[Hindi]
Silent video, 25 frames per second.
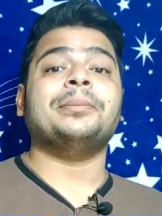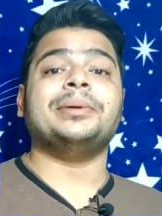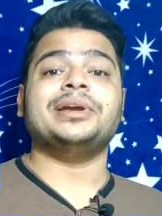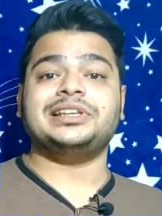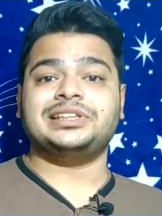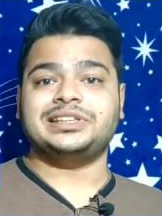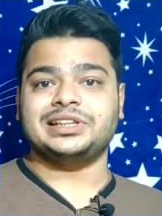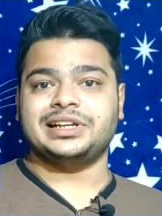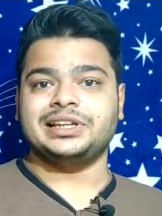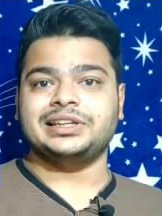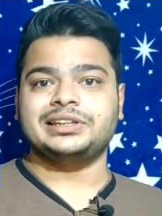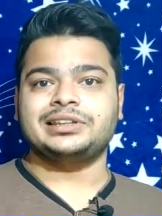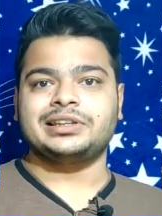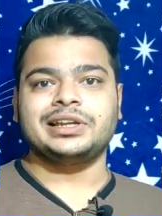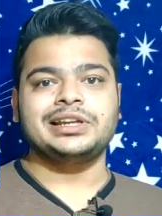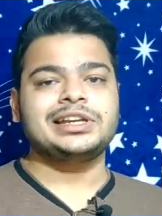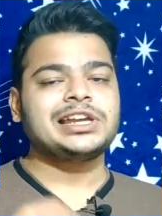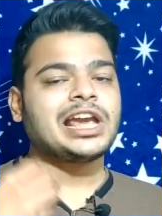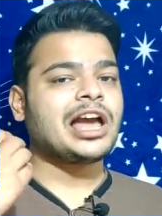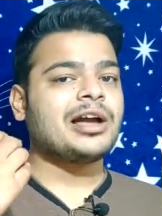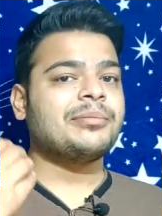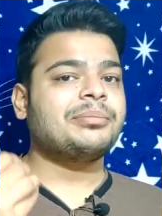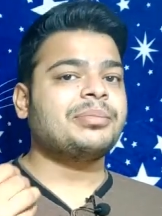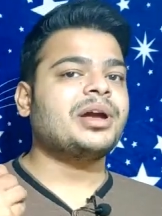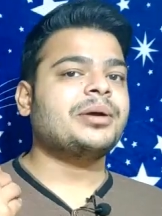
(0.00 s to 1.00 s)
मेजर अंतर
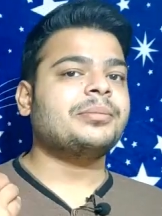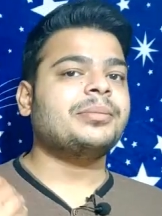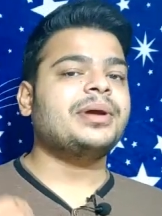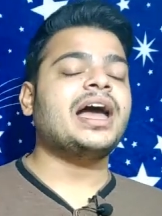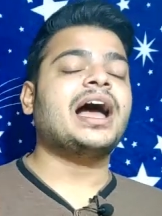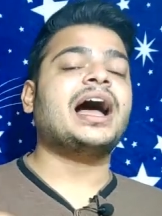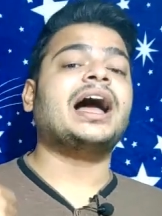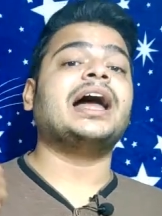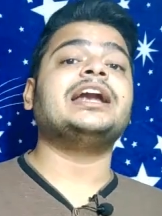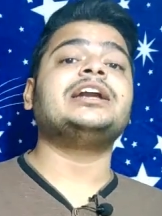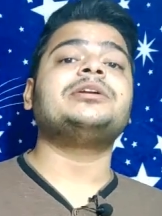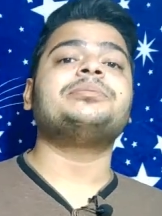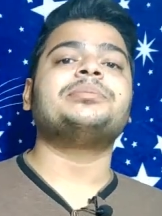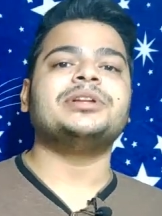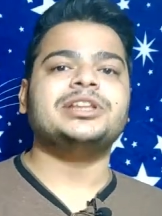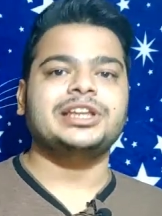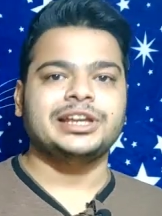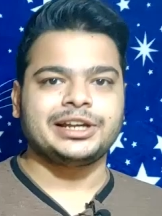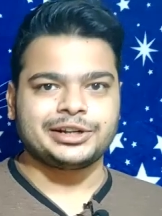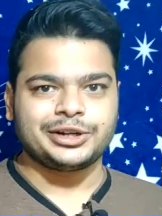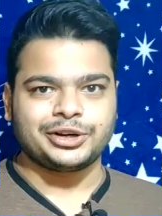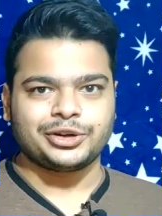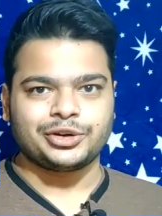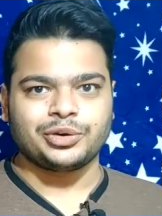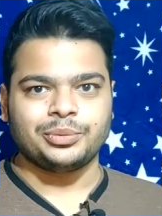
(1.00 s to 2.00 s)
यहाँ पे हमें हाइट में
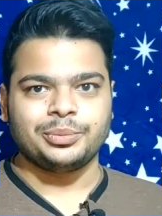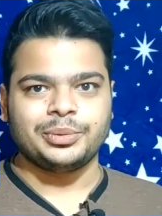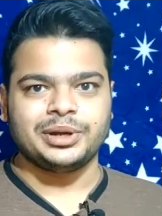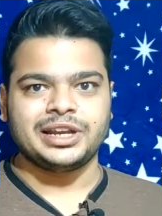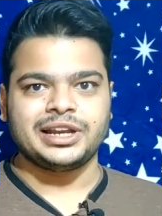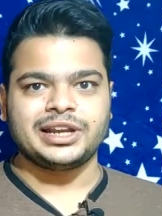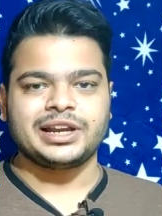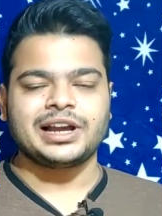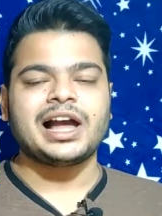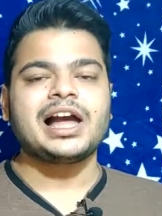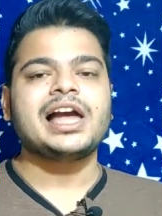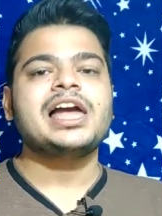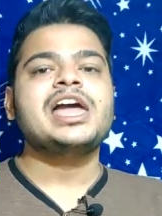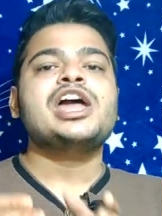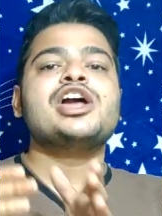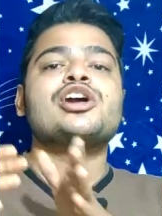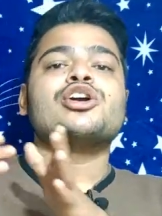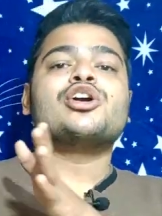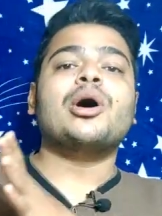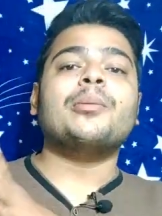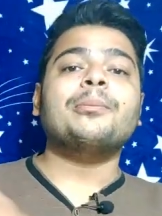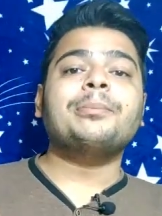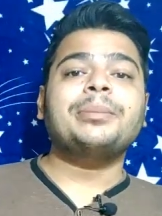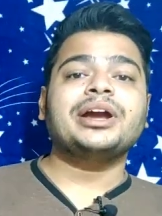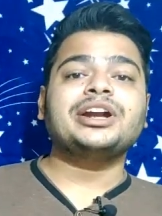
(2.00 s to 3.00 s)
देखने को मिलेगा
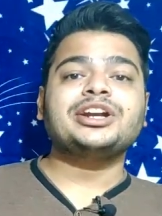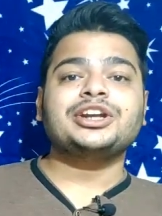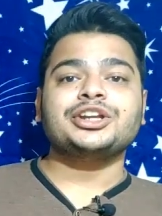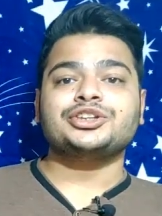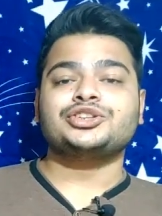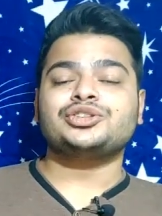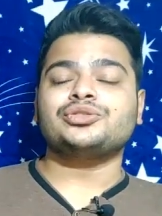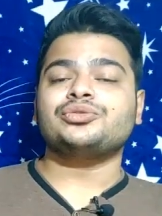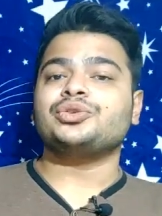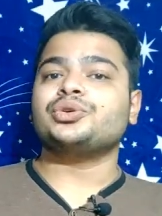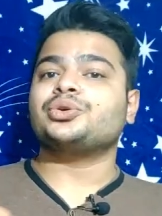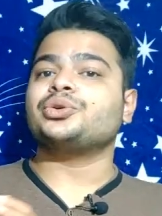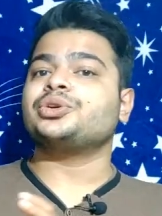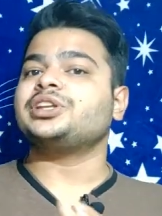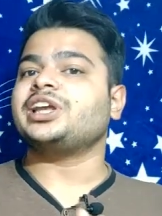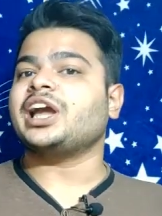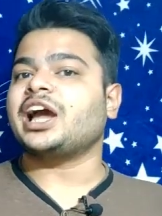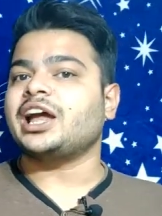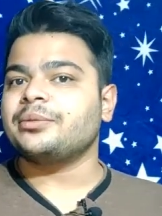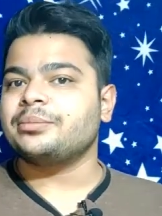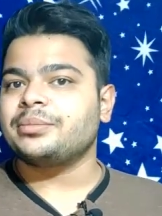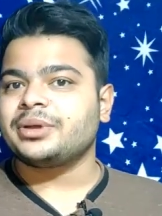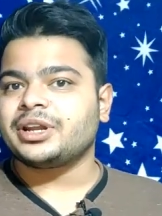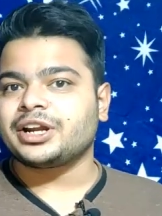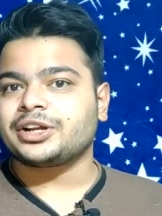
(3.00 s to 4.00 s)
कॉम्पैक्ट एस को
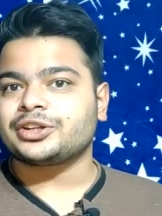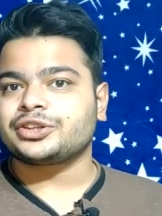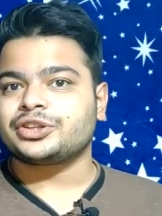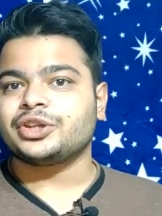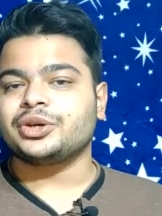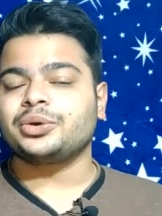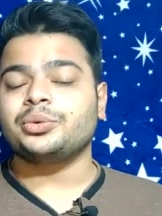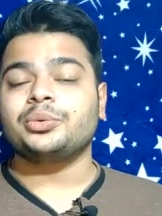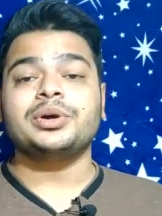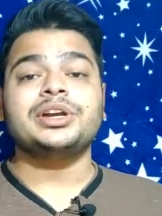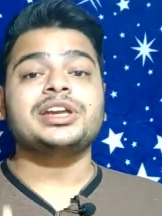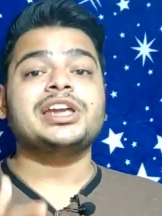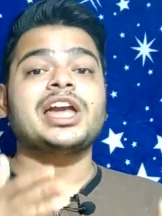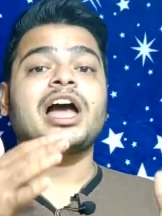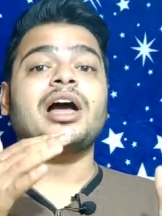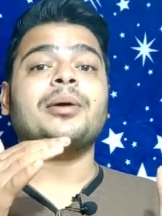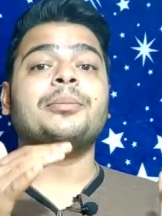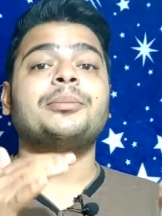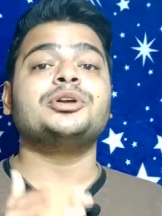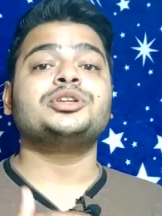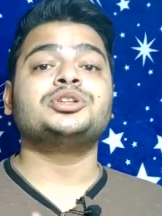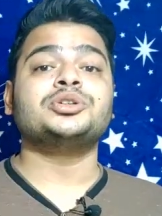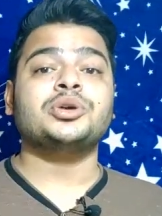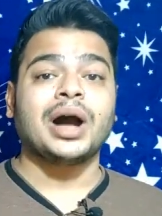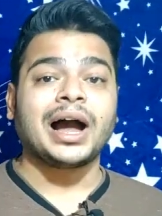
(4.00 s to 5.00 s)
ध्यान में रखते हुए यहाँ
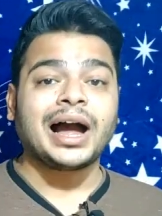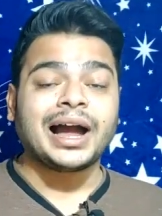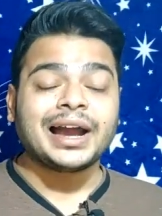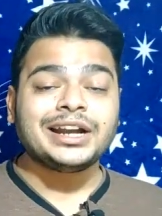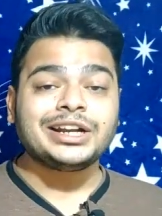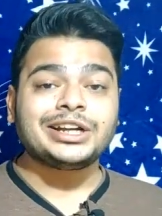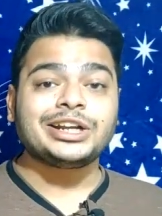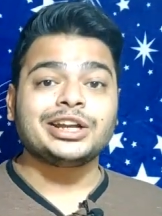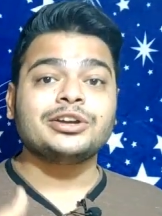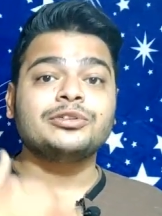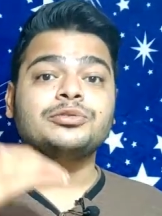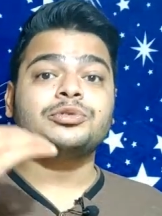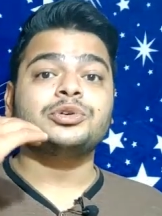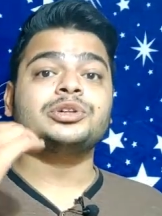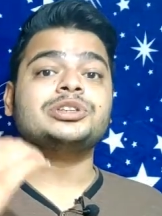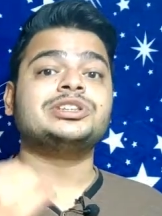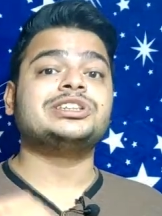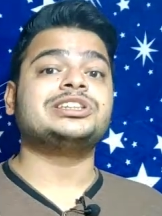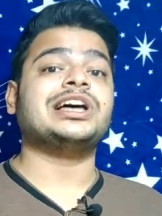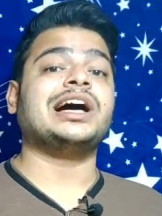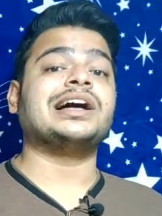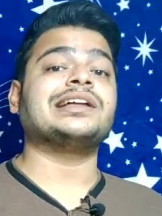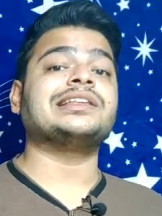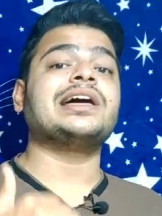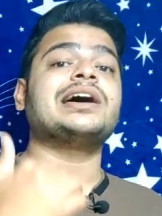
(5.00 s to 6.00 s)
पे जो हाइट है वो
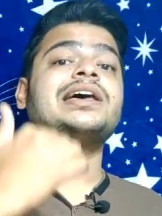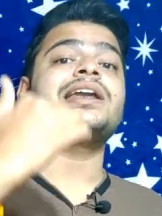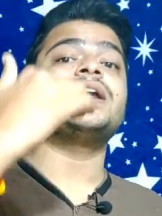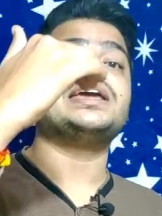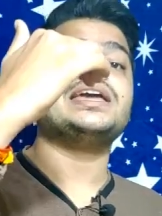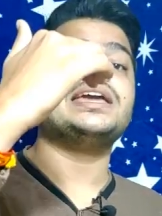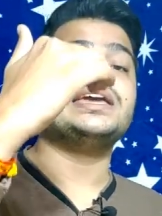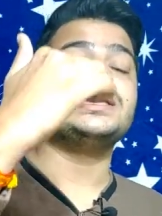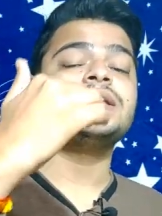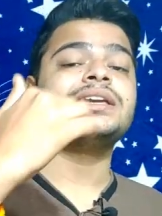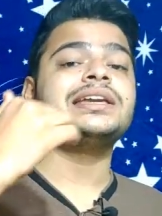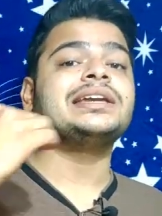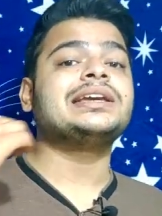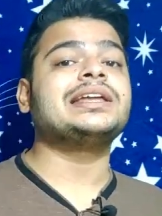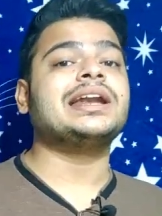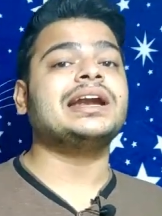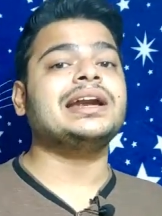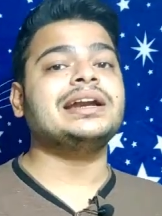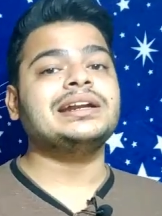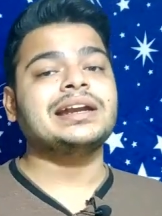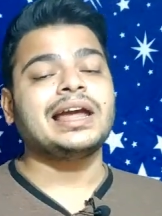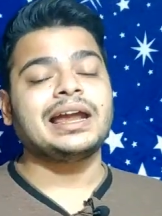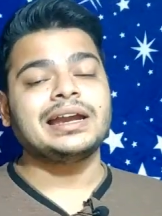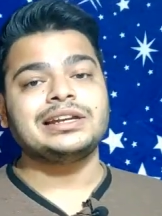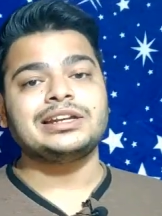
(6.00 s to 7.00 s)
ज़्यादा रहेगी ग्रैंड